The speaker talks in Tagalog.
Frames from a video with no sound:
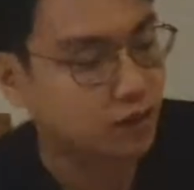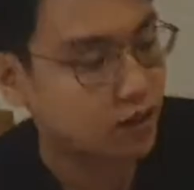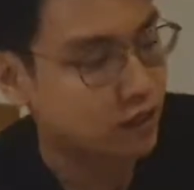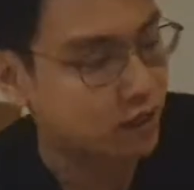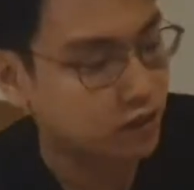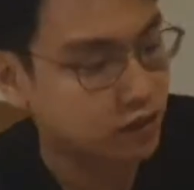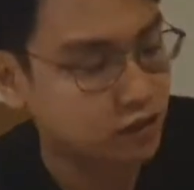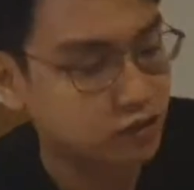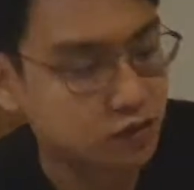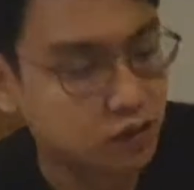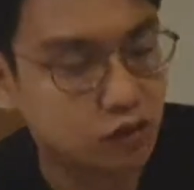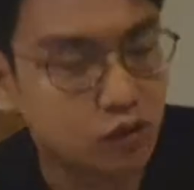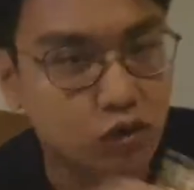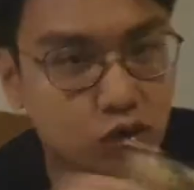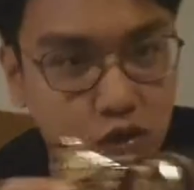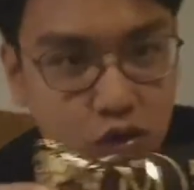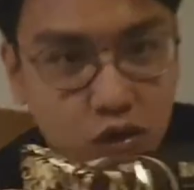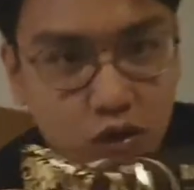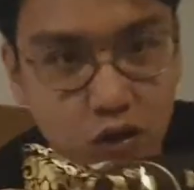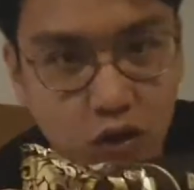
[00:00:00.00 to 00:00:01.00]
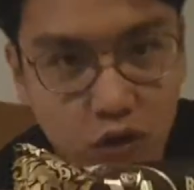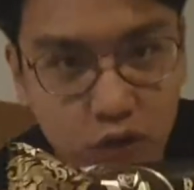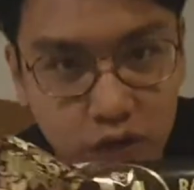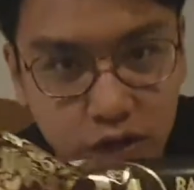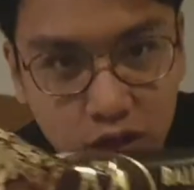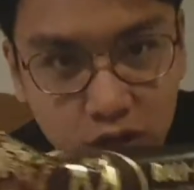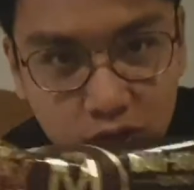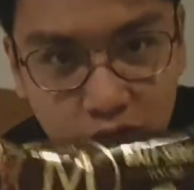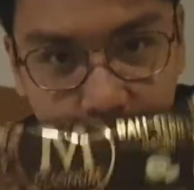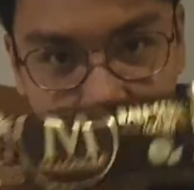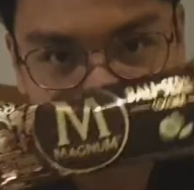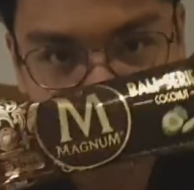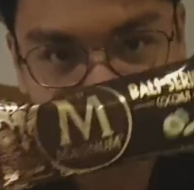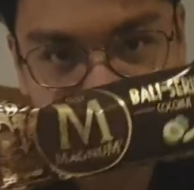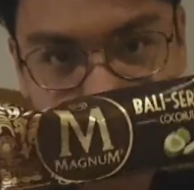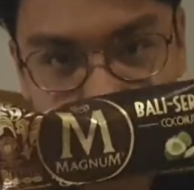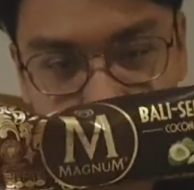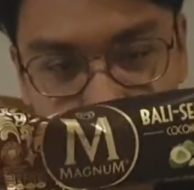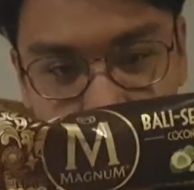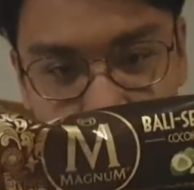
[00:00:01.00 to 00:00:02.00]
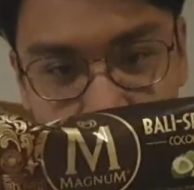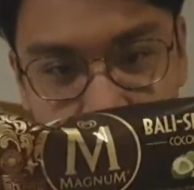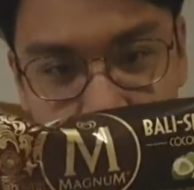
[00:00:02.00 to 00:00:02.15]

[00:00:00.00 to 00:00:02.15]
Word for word: guys. Coconut flavor.